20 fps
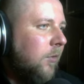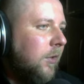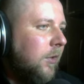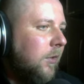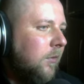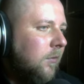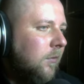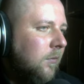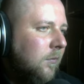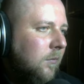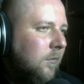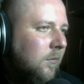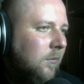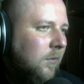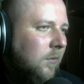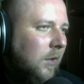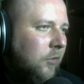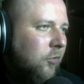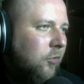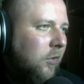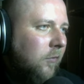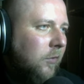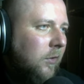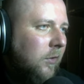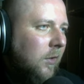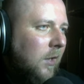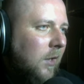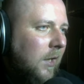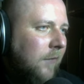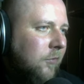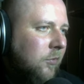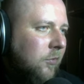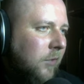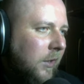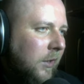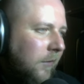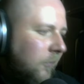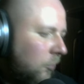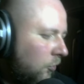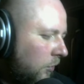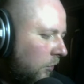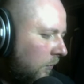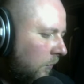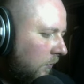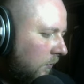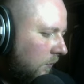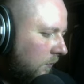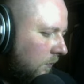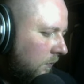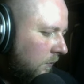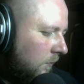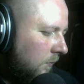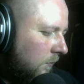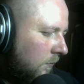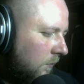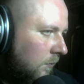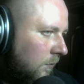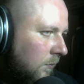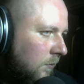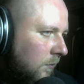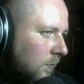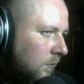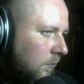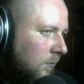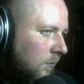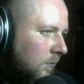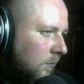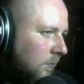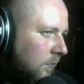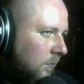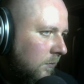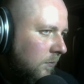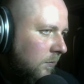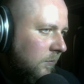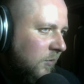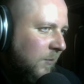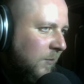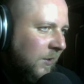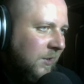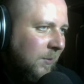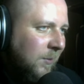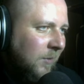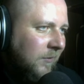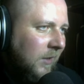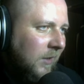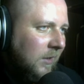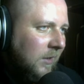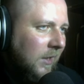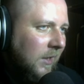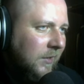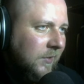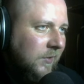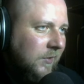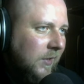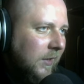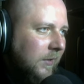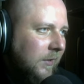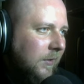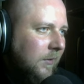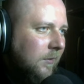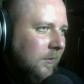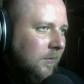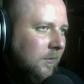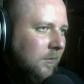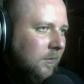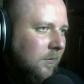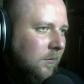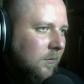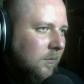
я понял. А что его не... А, все, я вижу его. Ну, спасибо автокарте за это.